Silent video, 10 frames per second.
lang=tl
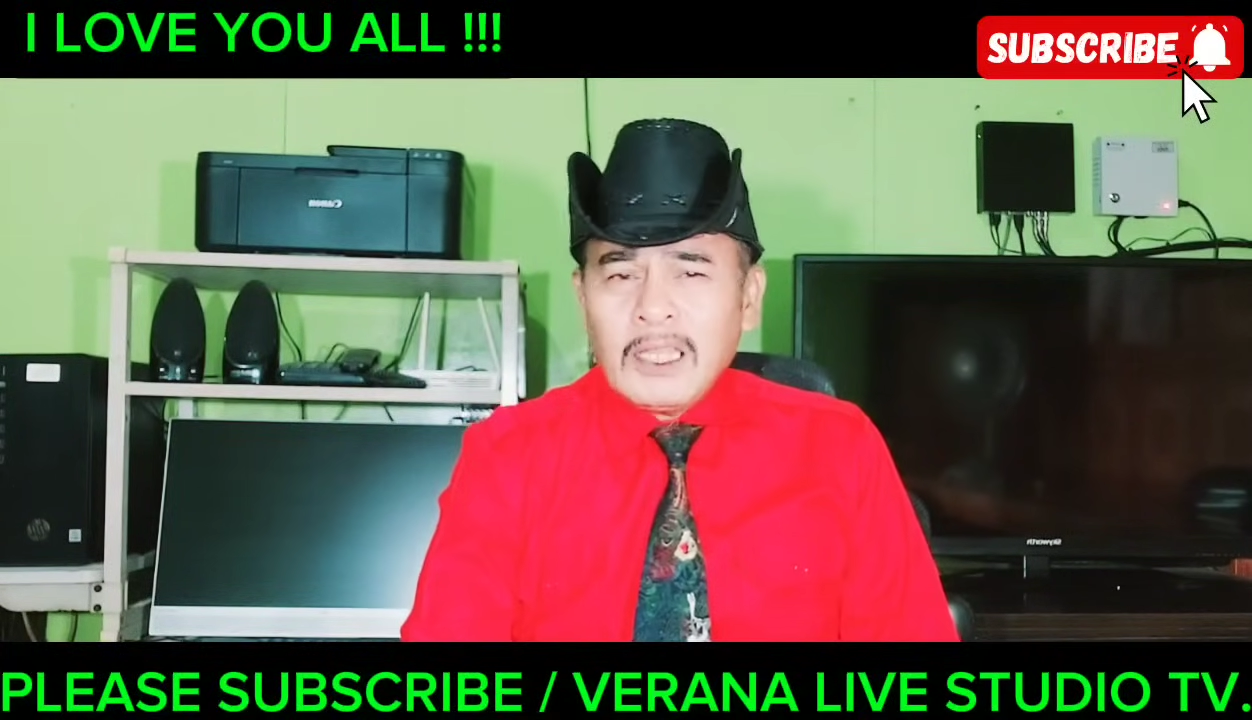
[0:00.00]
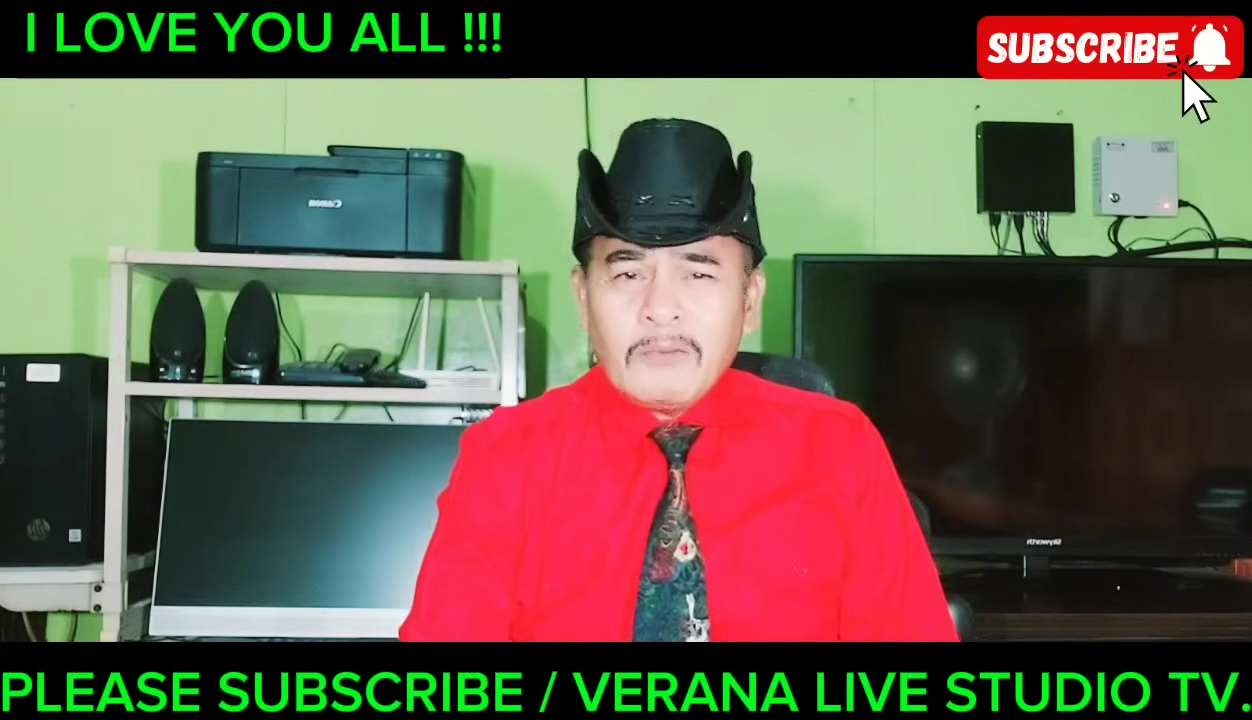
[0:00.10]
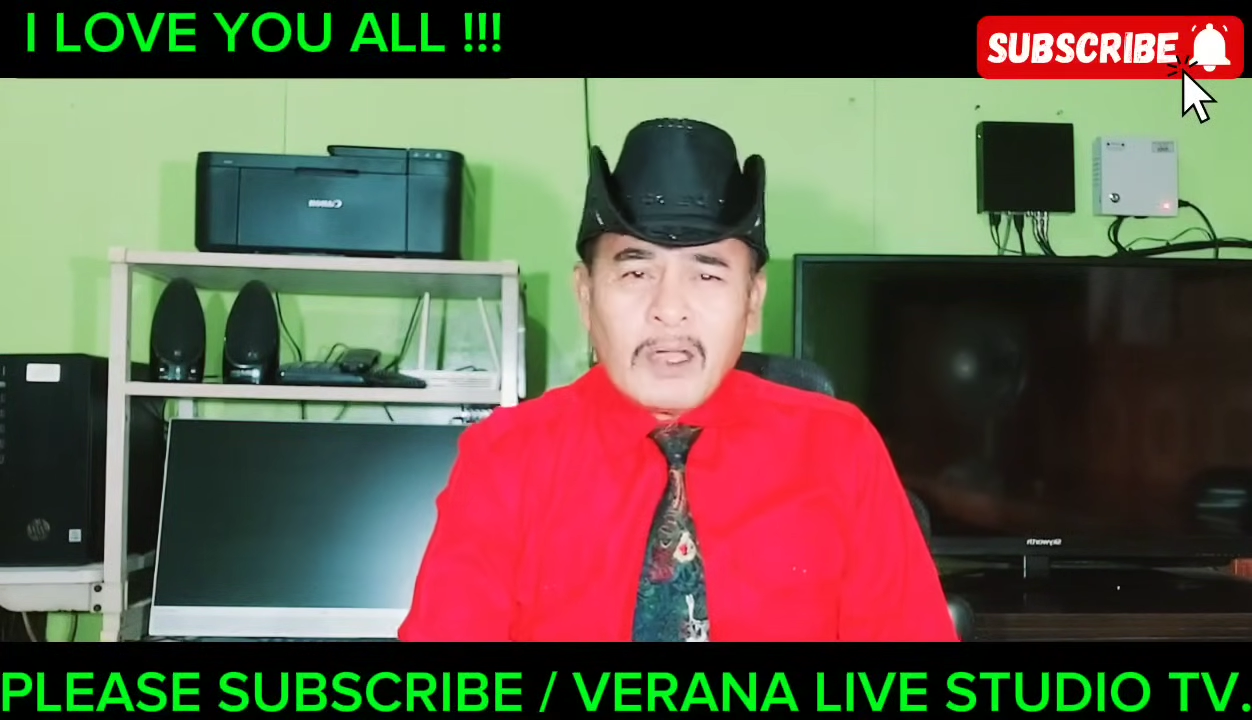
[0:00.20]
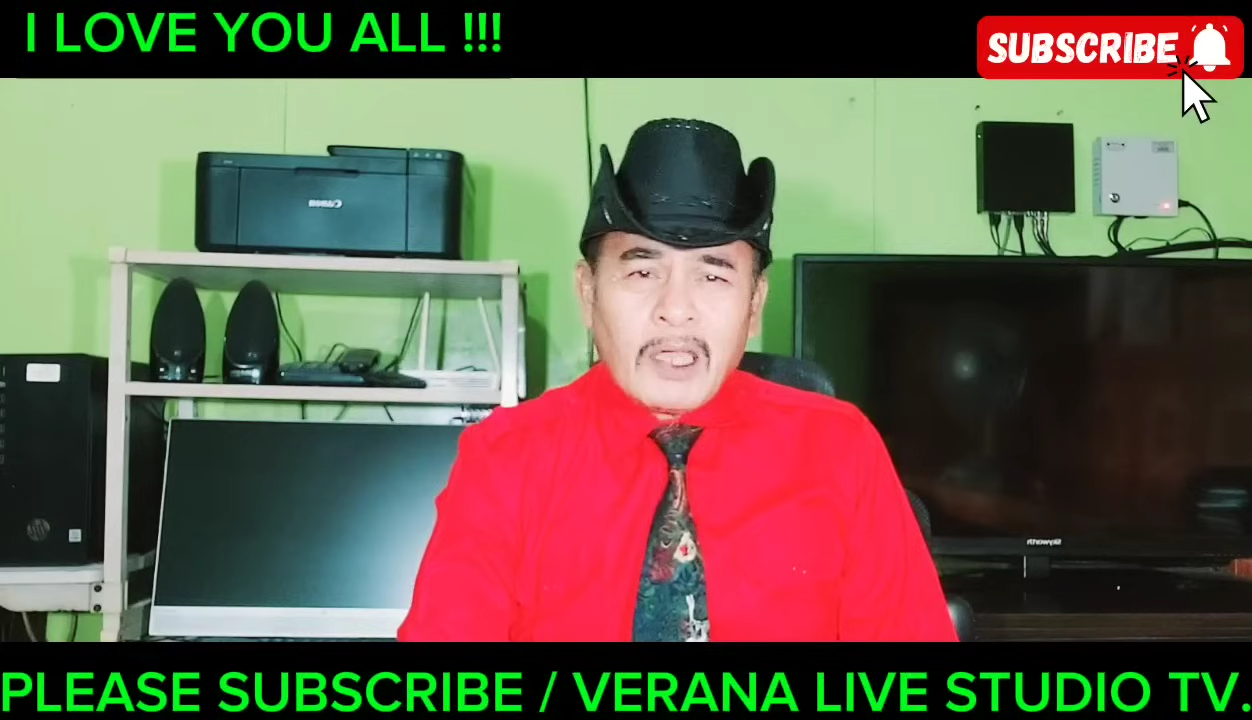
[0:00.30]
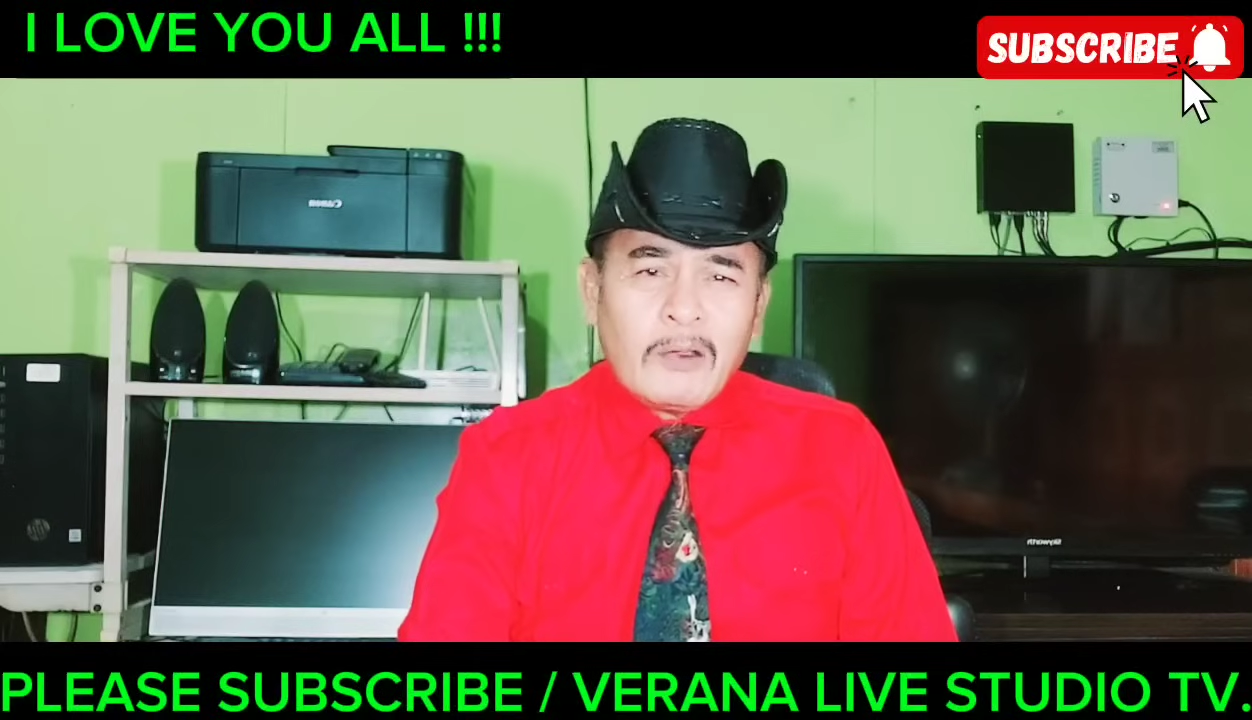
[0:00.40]

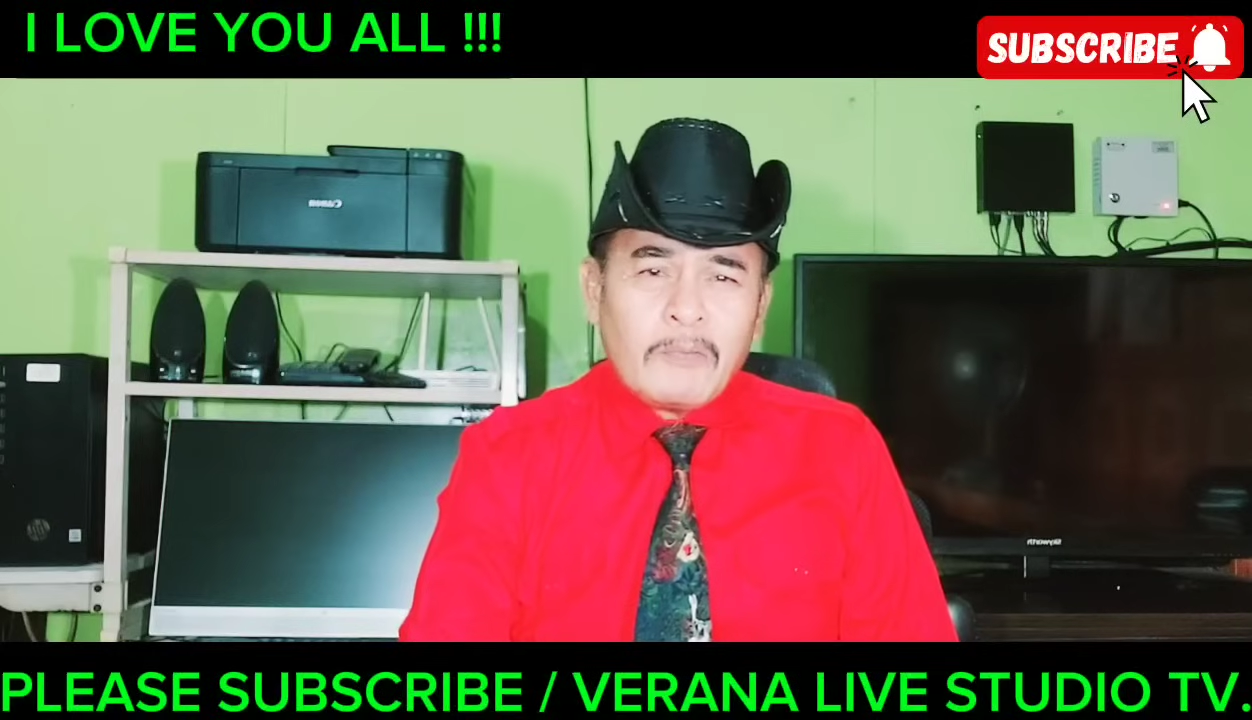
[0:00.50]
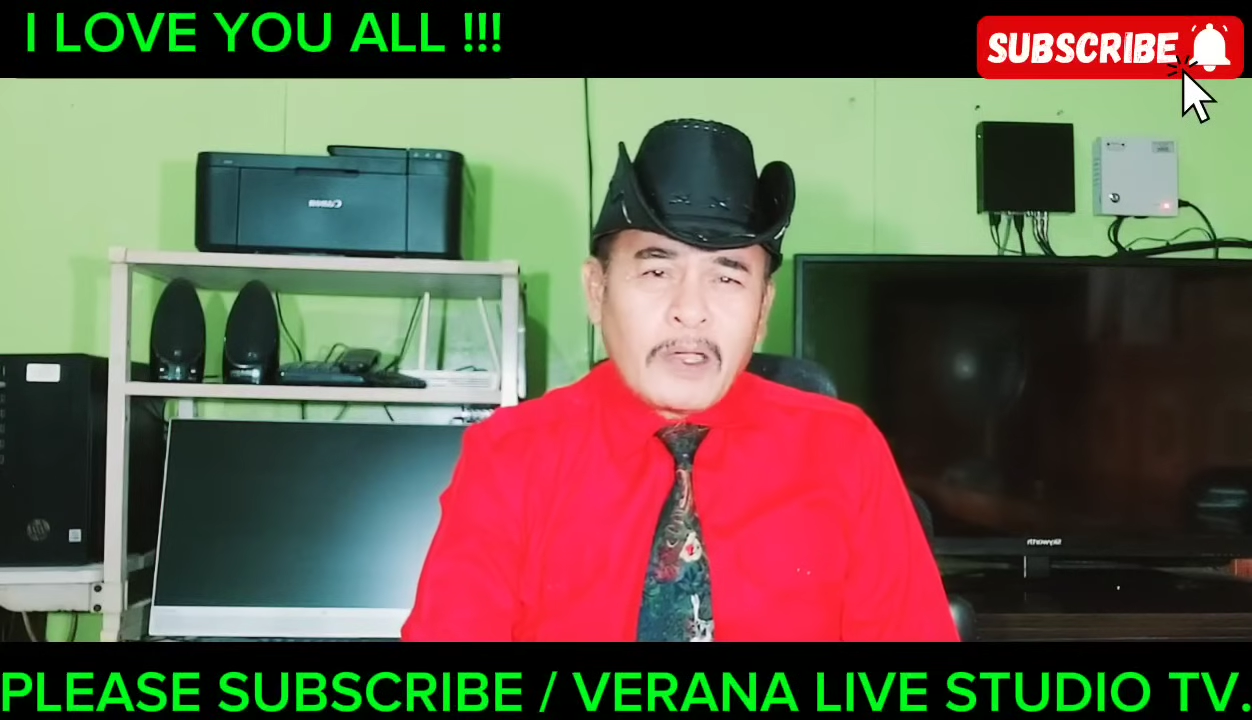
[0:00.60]
naman kayo